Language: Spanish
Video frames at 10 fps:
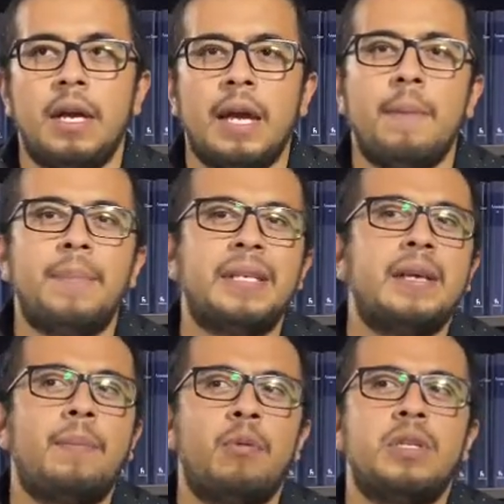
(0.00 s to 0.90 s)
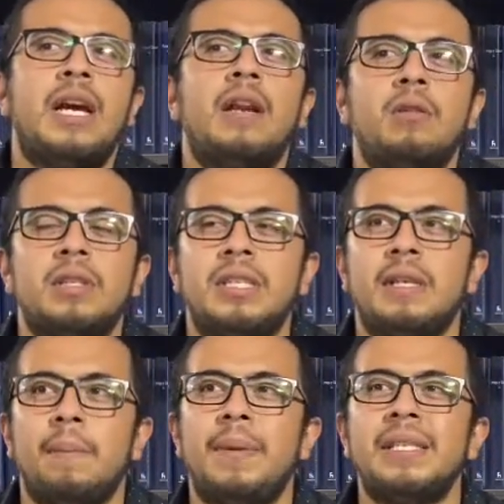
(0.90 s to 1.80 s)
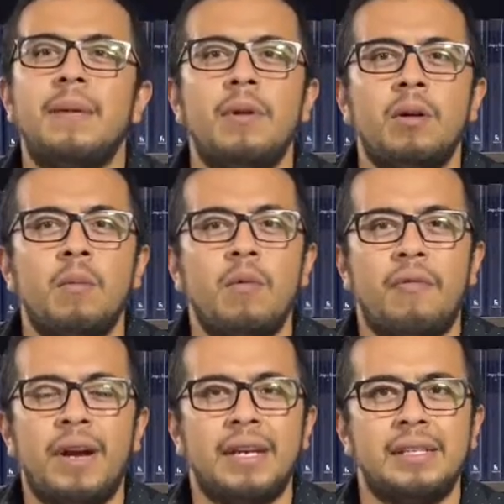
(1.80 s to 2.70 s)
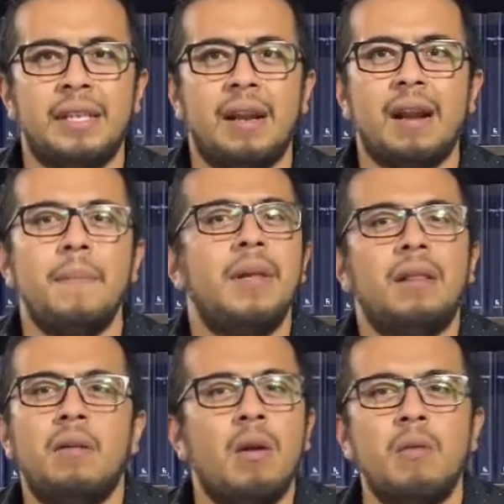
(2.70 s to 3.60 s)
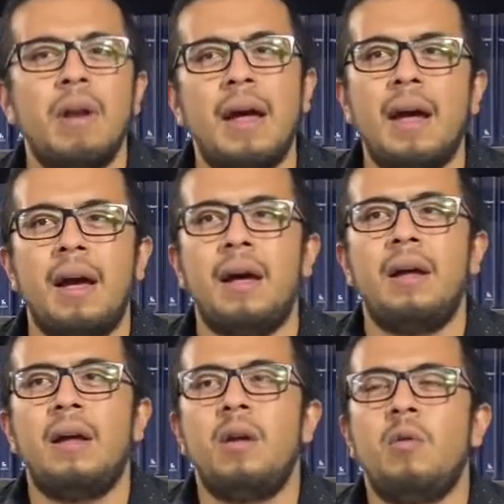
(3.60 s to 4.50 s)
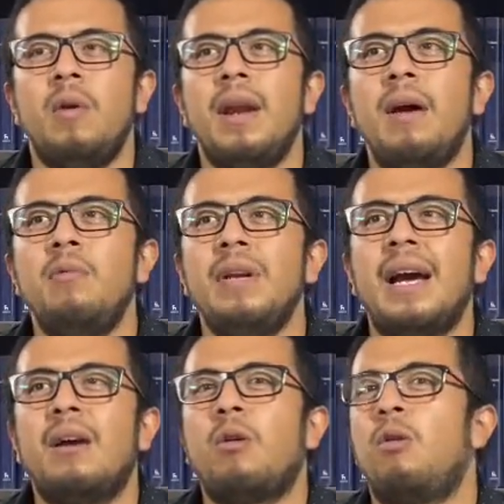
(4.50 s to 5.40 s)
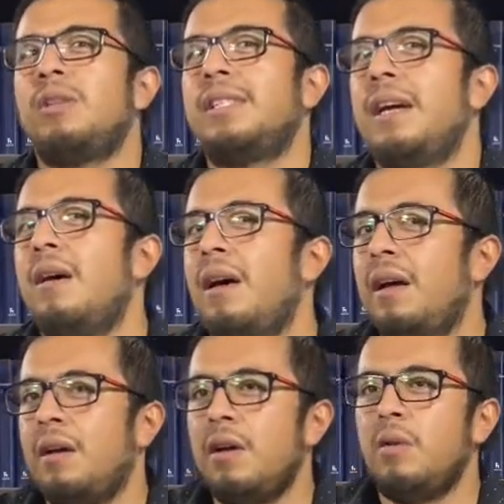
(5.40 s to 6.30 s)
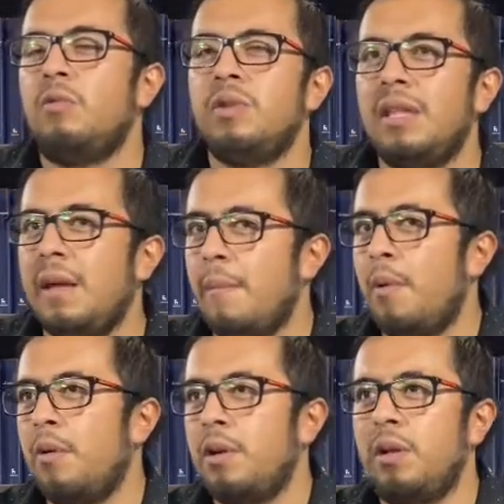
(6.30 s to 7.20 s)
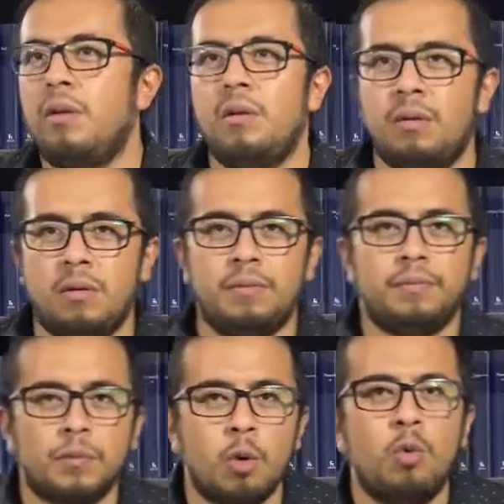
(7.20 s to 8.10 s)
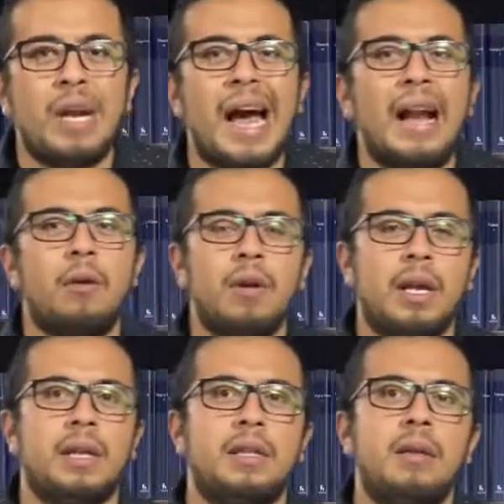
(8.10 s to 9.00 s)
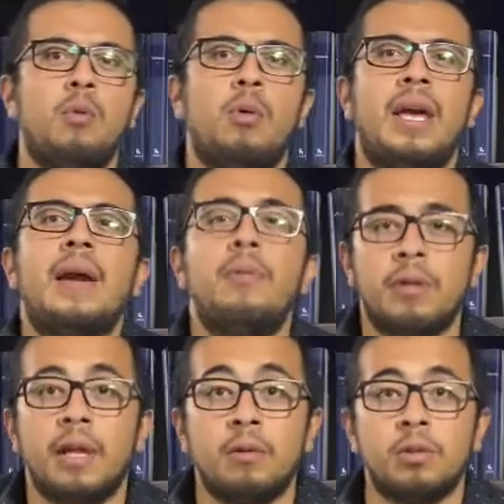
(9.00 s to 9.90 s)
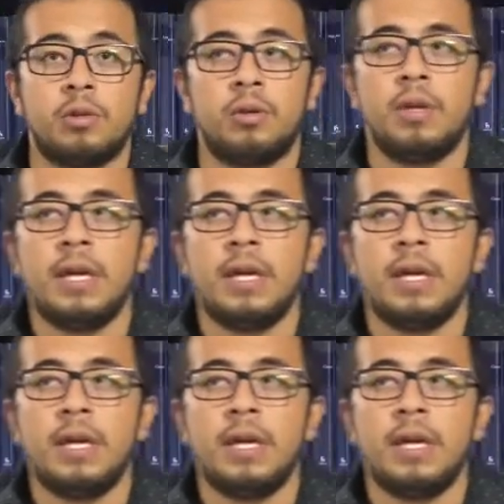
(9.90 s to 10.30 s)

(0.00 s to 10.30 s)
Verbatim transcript: Empieza a apoyarlos y se empieza a ver cómo Frankenstein realmente no era una, no era una cosa un demonio, un algo negativo, era bondadoso.